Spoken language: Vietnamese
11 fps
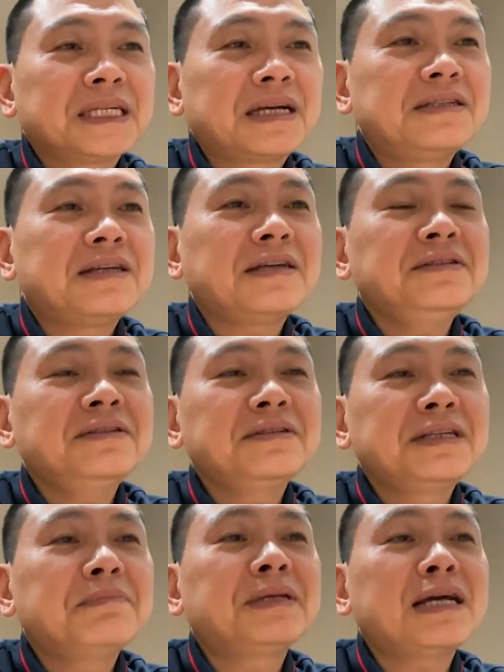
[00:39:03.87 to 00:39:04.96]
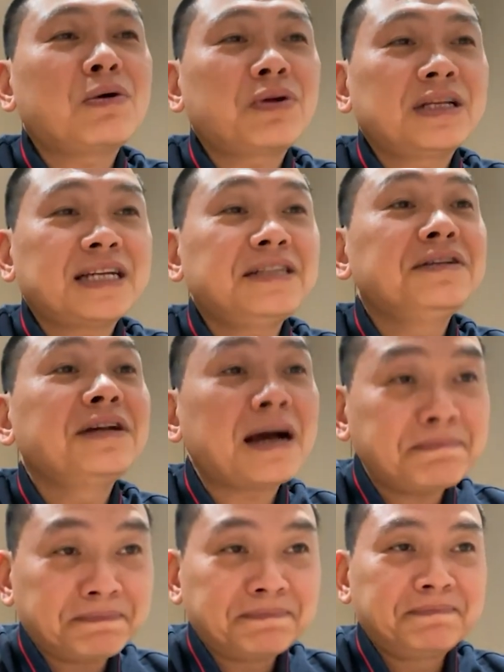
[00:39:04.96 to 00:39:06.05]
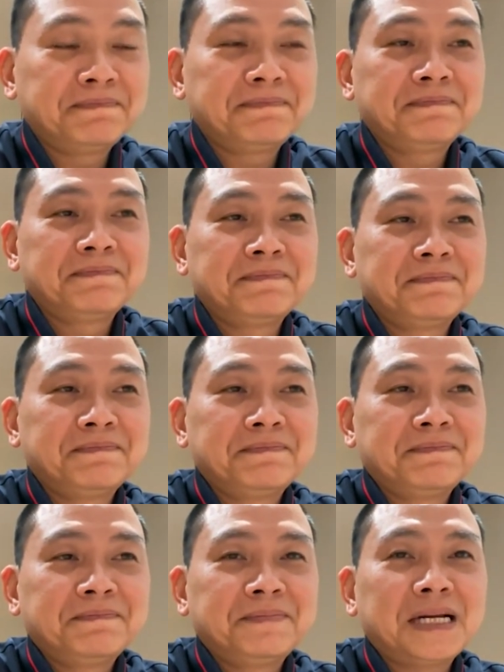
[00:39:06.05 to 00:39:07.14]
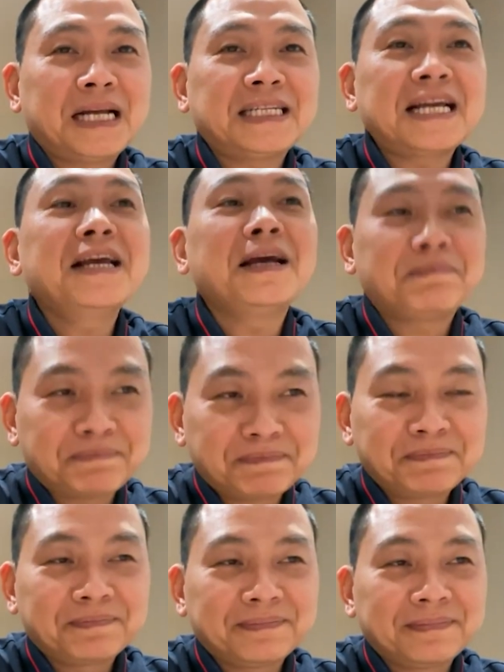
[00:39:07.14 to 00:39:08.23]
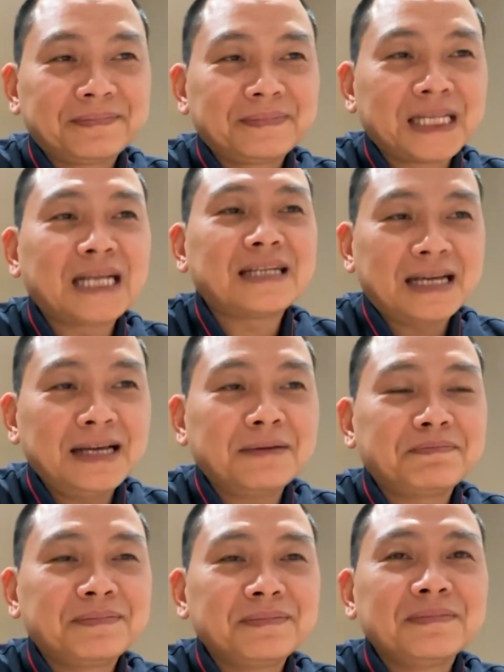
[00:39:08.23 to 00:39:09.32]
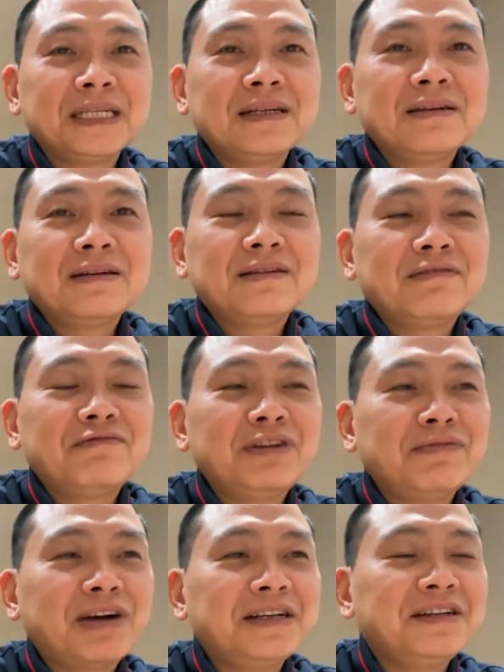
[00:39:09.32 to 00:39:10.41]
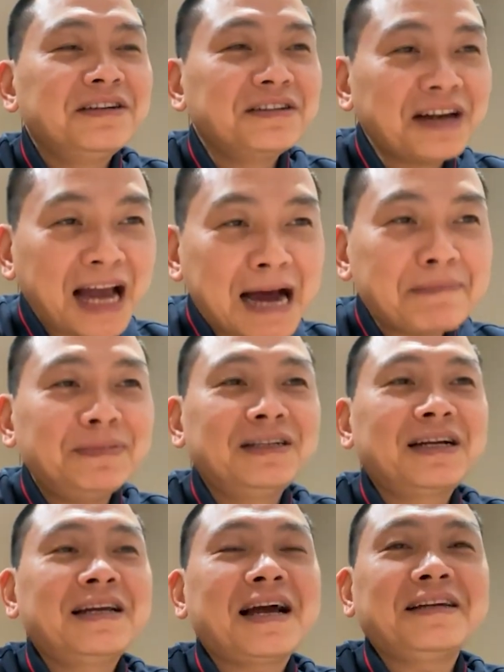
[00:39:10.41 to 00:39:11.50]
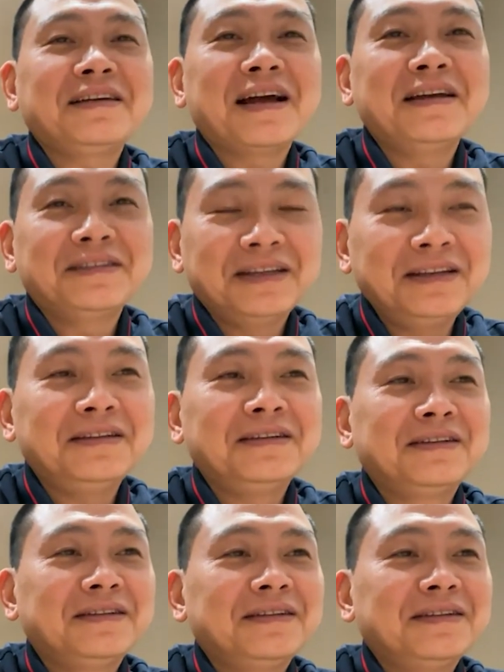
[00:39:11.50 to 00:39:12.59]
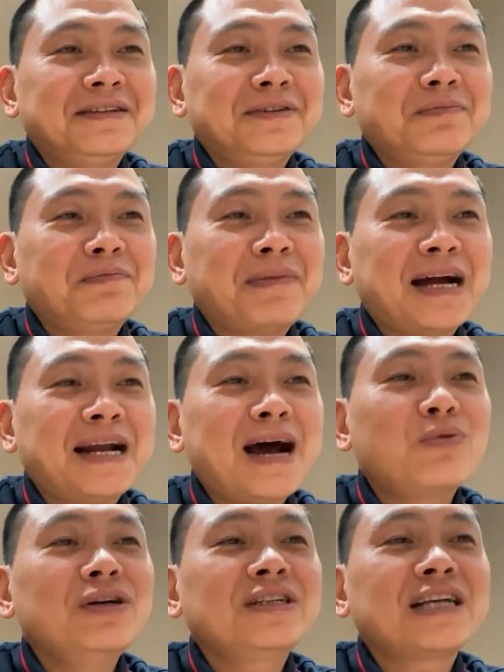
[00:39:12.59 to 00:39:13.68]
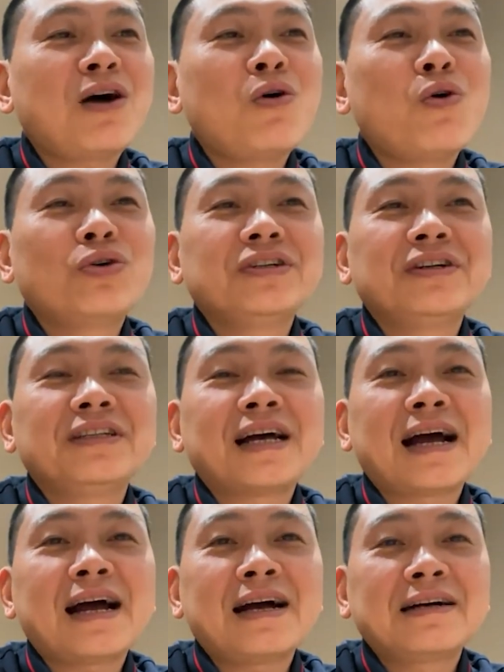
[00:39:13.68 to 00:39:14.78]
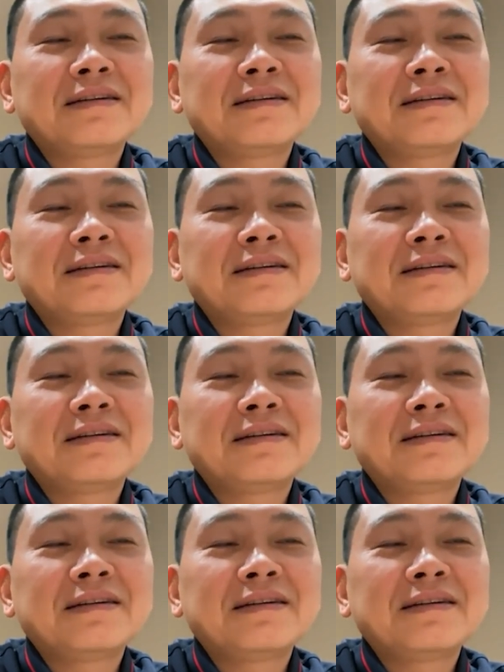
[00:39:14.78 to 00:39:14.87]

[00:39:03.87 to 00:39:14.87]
Cái chánh tiếp theo là chánh thứ năm, là chánh nghiệp. Là chánh nghiệp. Vì vậy đừng làm những cái ngành nghề gì mà đạo đức xã hội người ta